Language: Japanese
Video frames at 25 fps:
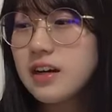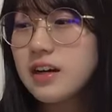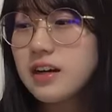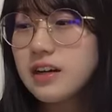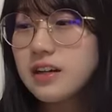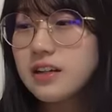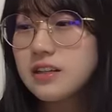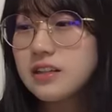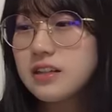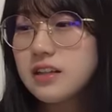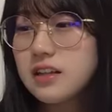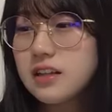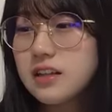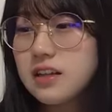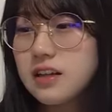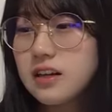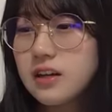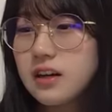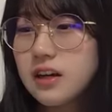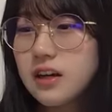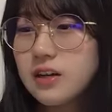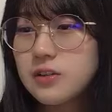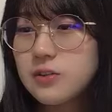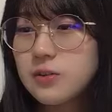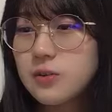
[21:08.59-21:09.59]
そした
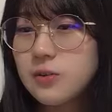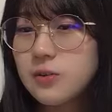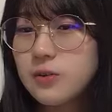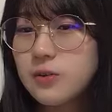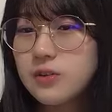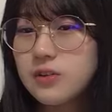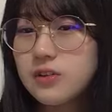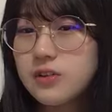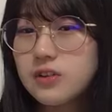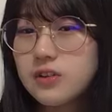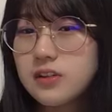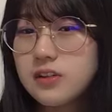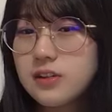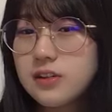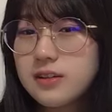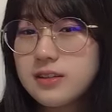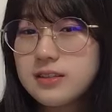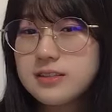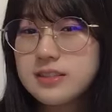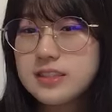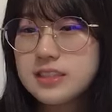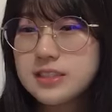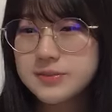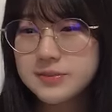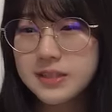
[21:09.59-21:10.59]
らあの
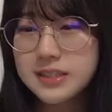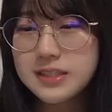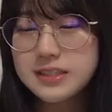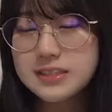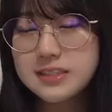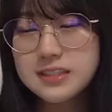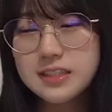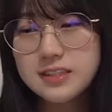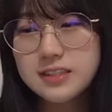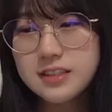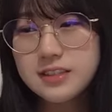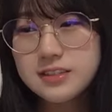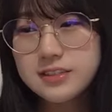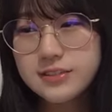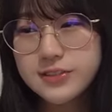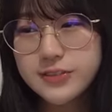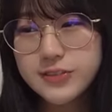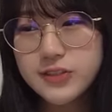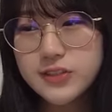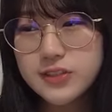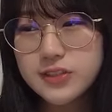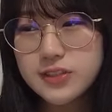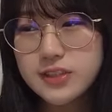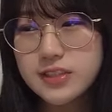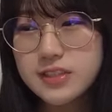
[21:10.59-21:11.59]
チーム
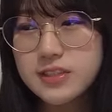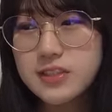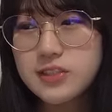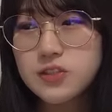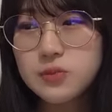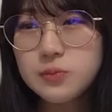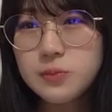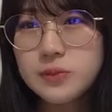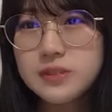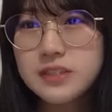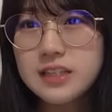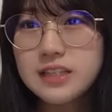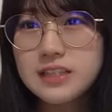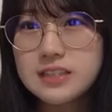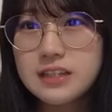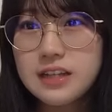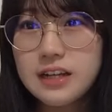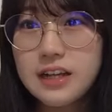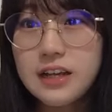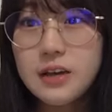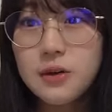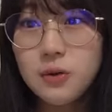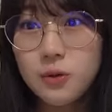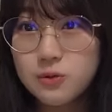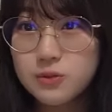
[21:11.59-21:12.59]
H なんですよっていう
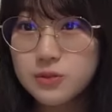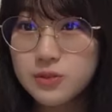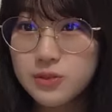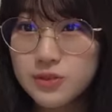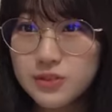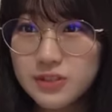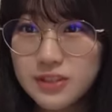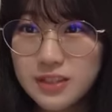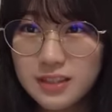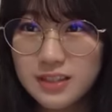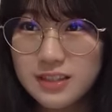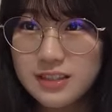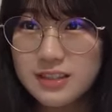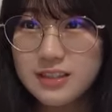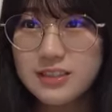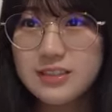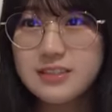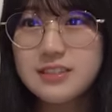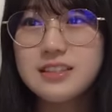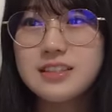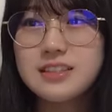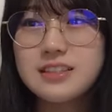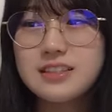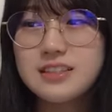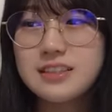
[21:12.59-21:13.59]
話を持たせたら「え本当
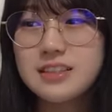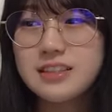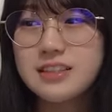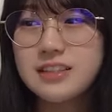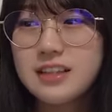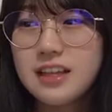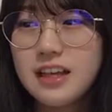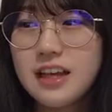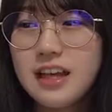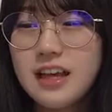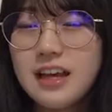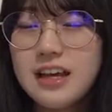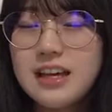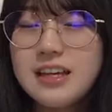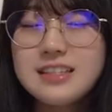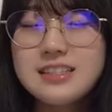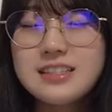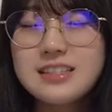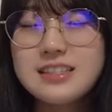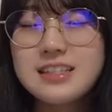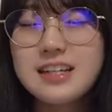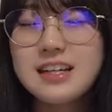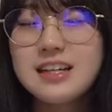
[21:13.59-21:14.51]
に?」ってされて「